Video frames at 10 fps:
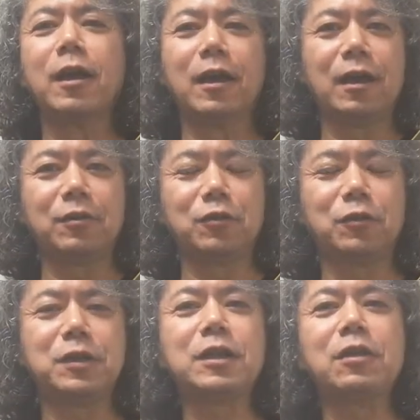あ
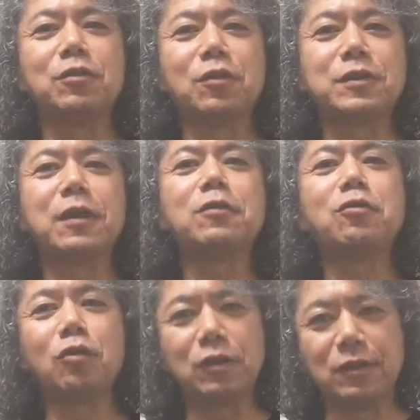の、2段の最後
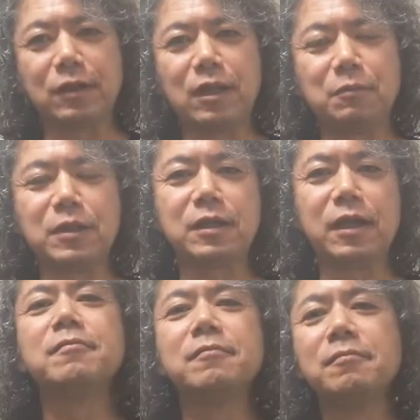の方で出てきました
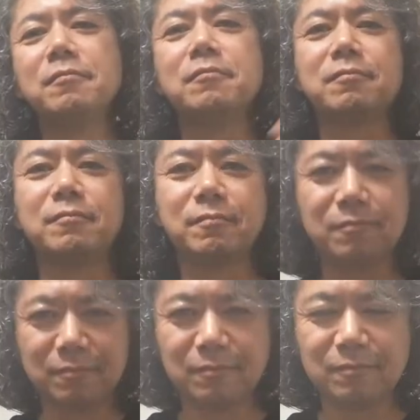
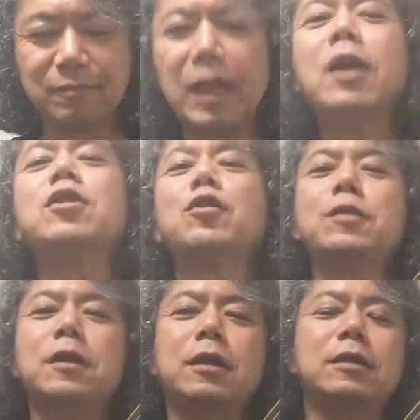ね。っていう
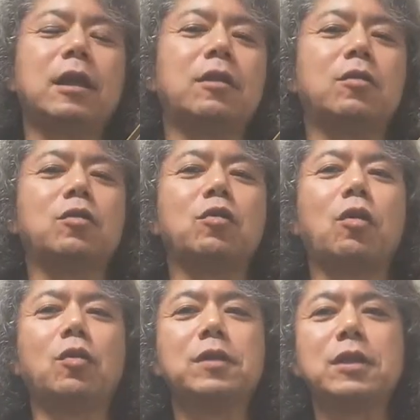風に出てきたの
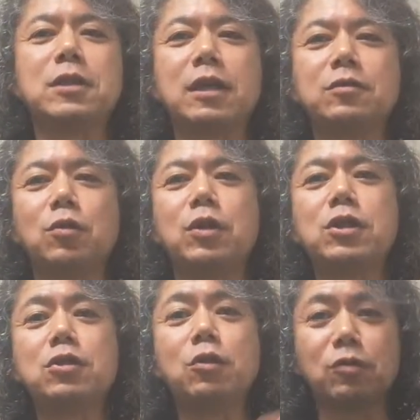と同じやつを
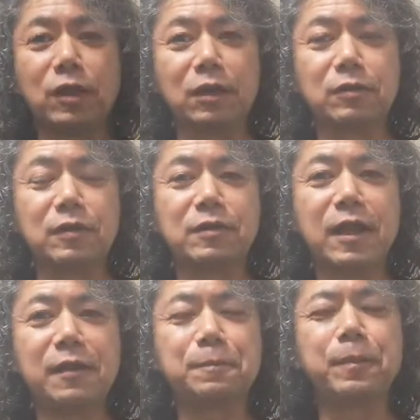1の糸でやるんです
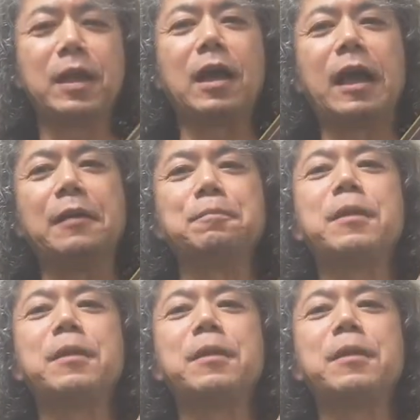ね。はい。